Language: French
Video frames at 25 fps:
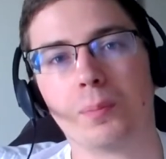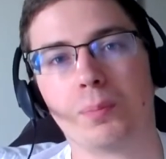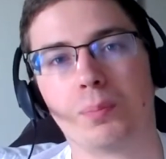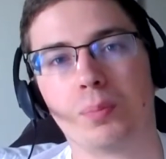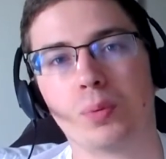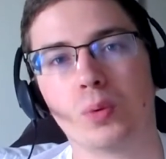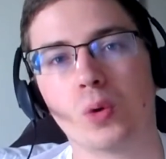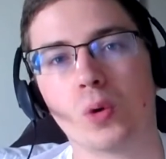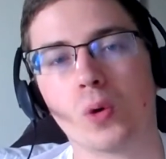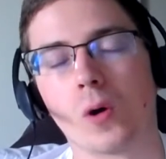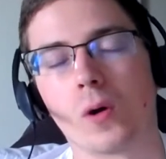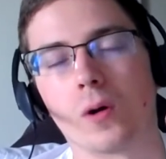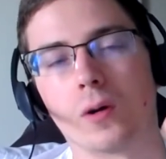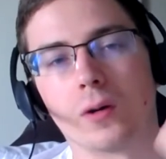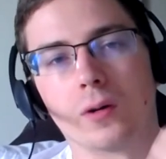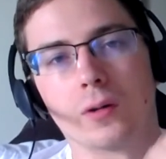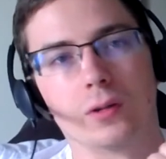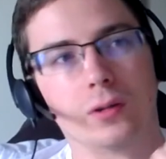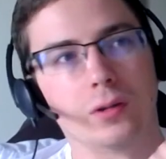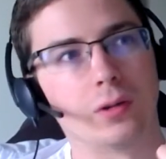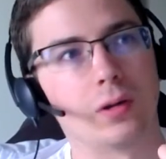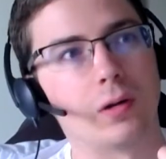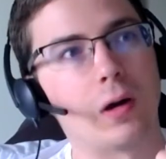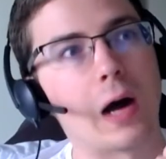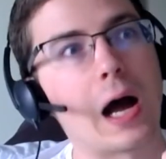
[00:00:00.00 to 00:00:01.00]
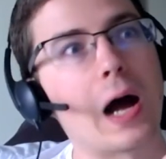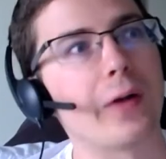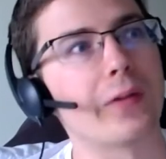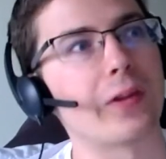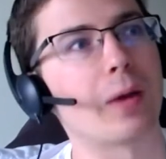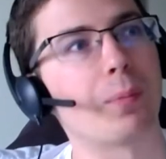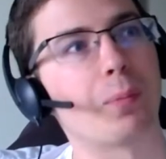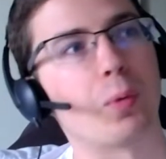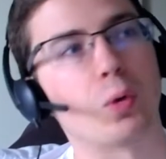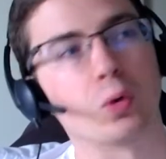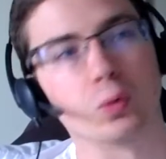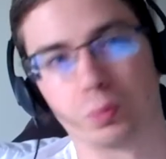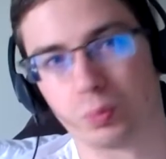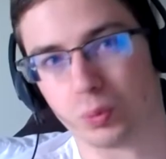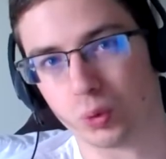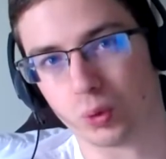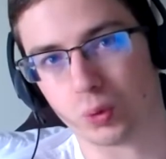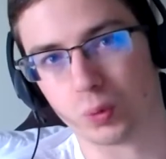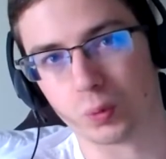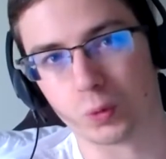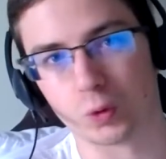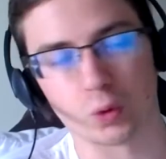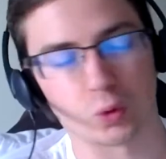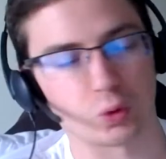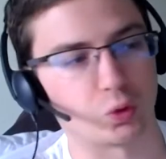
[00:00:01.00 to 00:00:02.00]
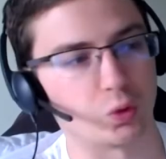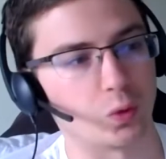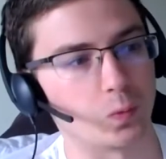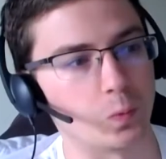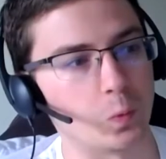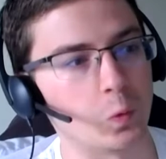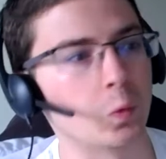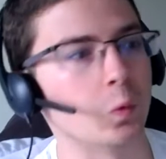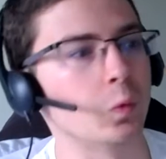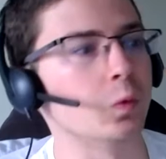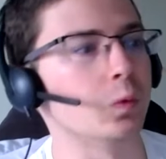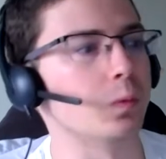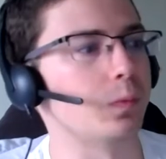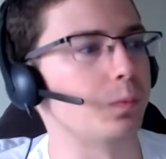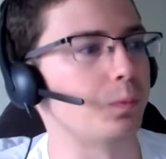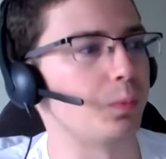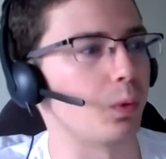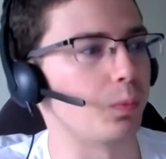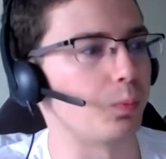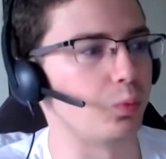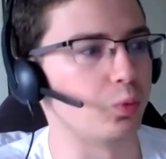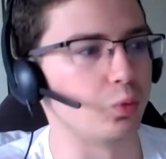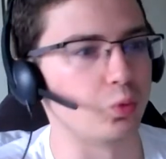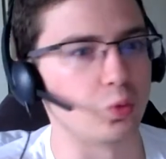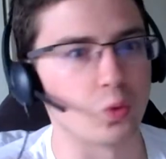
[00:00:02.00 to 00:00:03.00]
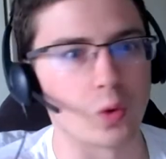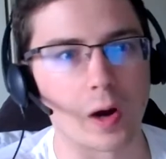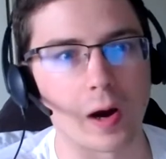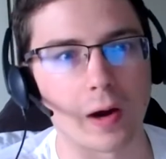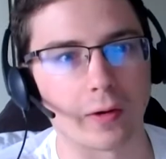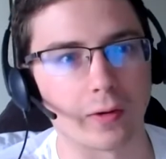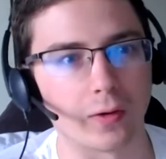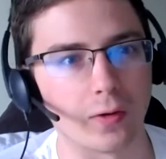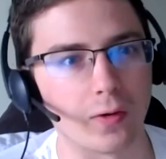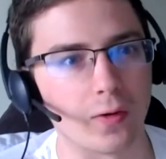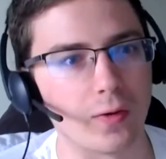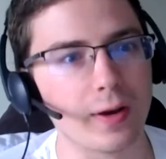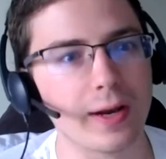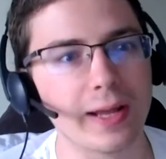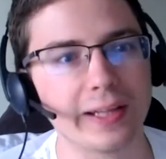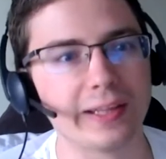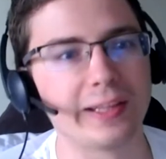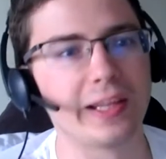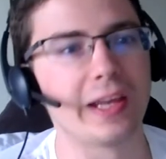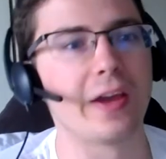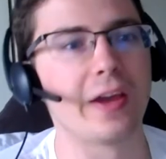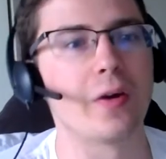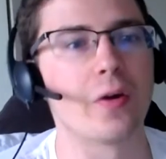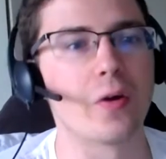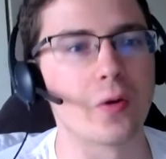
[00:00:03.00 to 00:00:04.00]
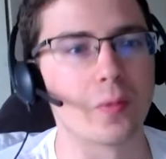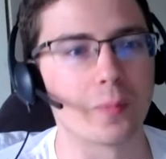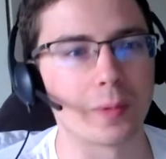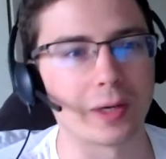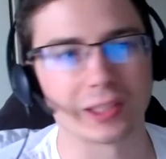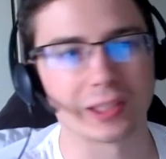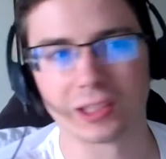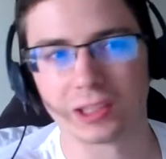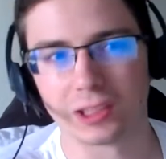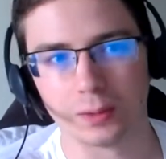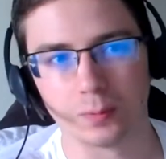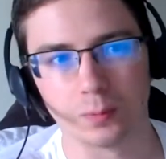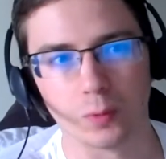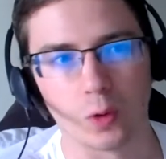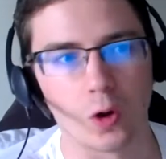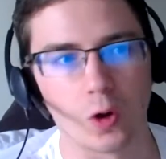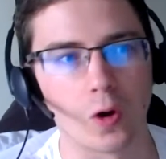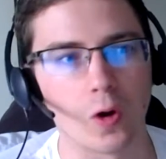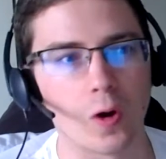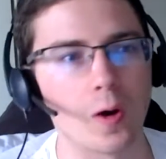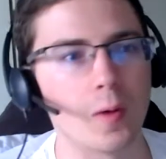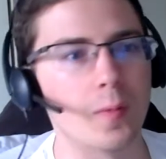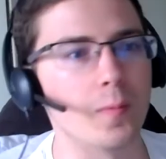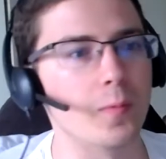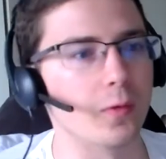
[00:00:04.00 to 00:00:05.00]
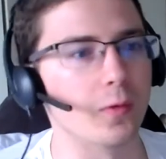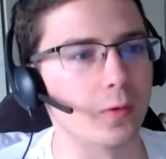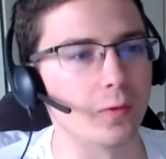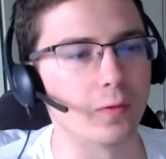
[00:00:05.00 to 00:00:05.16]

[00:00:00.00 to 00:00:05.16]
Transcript: pour euh, en apprendre plus sur ce monde, pour pouvoir euh, l'aider au maximum, euh,